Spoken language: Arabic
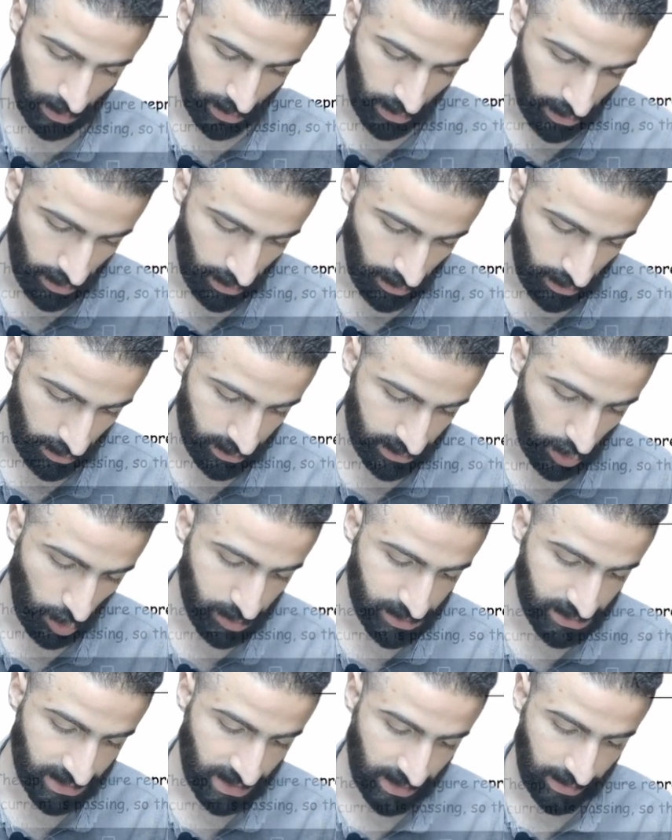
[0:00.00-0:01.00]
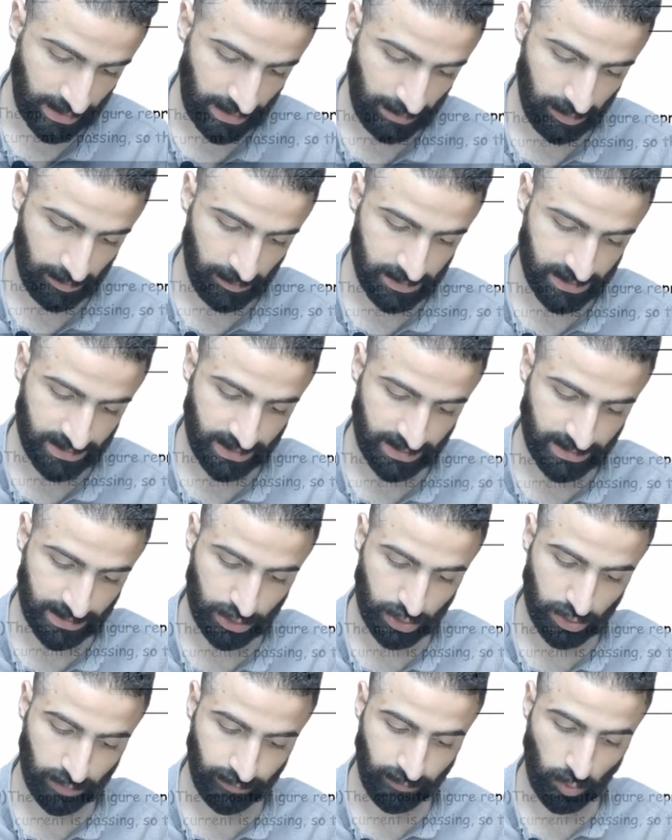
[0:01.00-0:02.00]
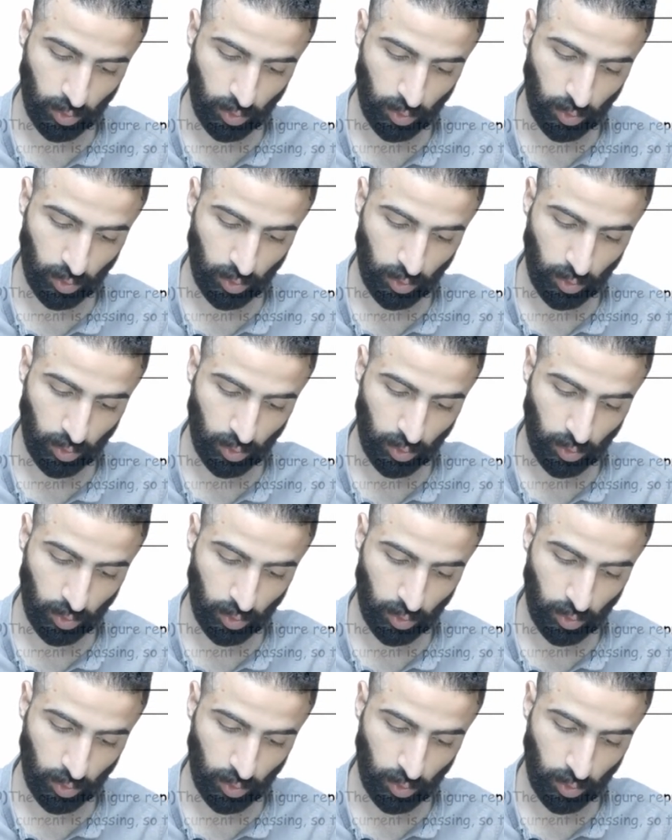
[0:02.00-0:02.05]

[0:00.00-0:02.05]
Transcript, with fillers: آه، the opposite diagram represent a section of